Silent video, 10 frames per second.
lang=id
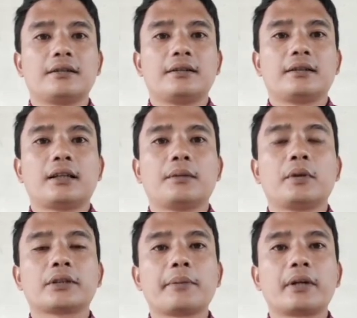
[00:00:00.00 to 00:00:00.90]
Nah,
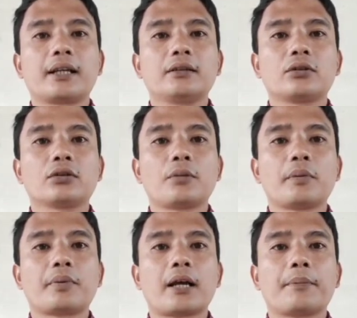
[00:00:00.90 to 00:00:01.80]
saya berikan contoh
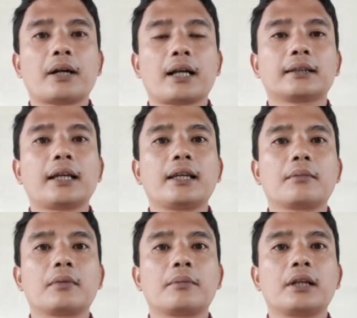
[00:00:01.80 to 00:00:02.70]
beberapa kata yang
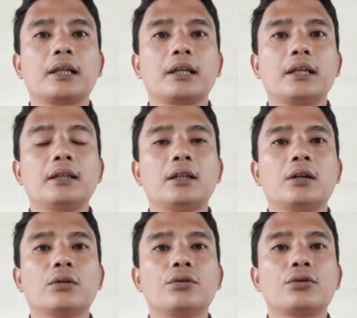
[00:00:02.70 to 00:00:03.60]
memiliki
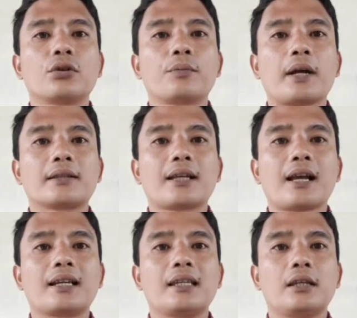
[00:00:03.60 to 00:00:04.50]
unsur
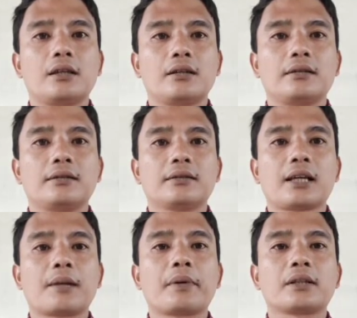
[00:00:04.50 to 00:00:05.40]
baca iya.
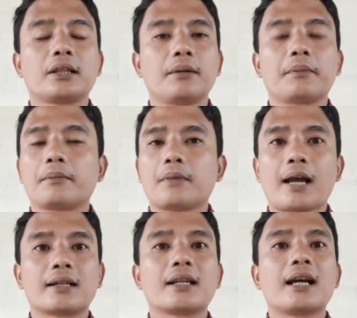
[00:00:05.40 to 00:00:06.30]
Cara bacanya
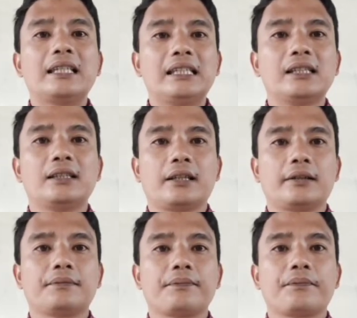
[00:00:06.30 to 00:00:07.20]
ada iya-nya.
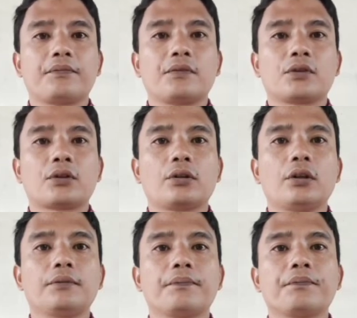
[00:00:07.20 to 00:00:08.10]

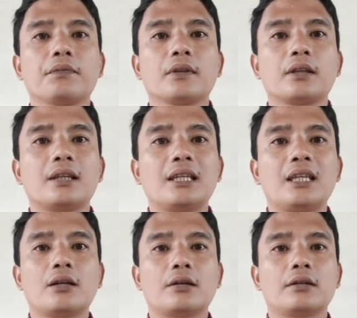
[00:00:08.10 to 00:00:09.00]
Contoh
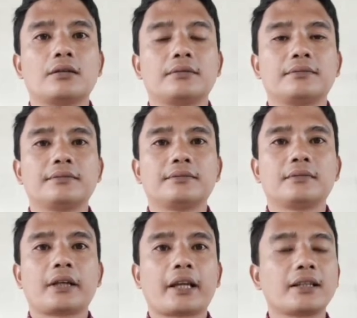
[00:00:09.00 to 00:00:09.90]
iya.
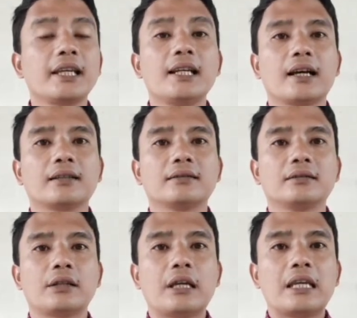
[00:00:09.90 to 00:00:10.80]
R-nya hilang.
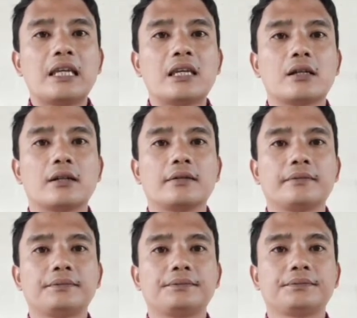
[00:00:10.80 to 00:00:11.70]
Iya.
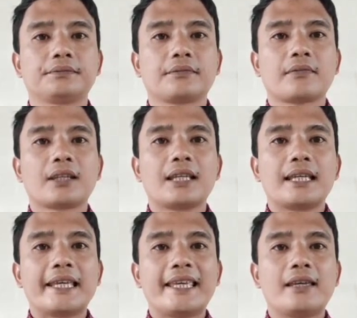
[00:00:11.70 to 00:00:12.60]

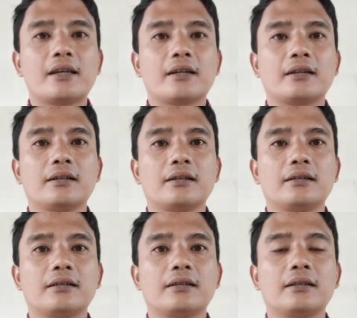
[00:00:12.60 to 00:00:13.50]
Iya.
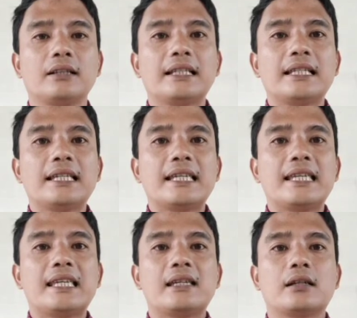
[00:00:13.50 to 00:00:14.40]

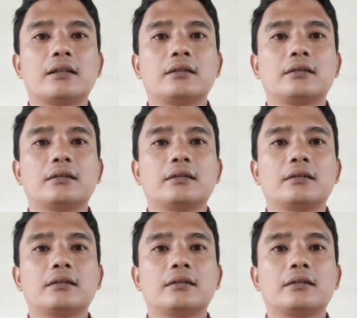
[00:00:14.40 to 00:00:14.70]
Iya.